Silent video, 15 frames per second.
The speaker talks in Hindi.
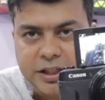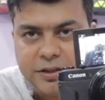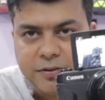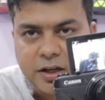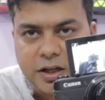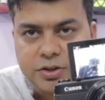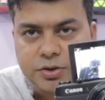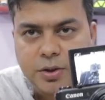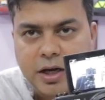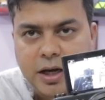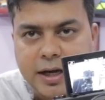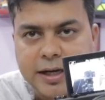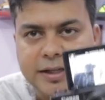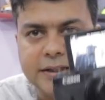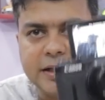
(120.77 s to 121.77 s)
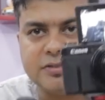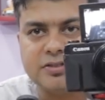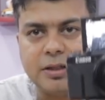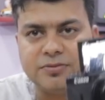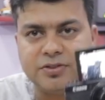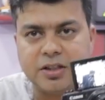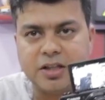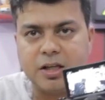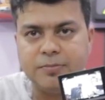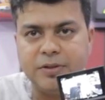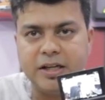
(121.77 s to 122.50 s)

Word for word: ये वाला जो है हाइट के हिसाब से अगर आप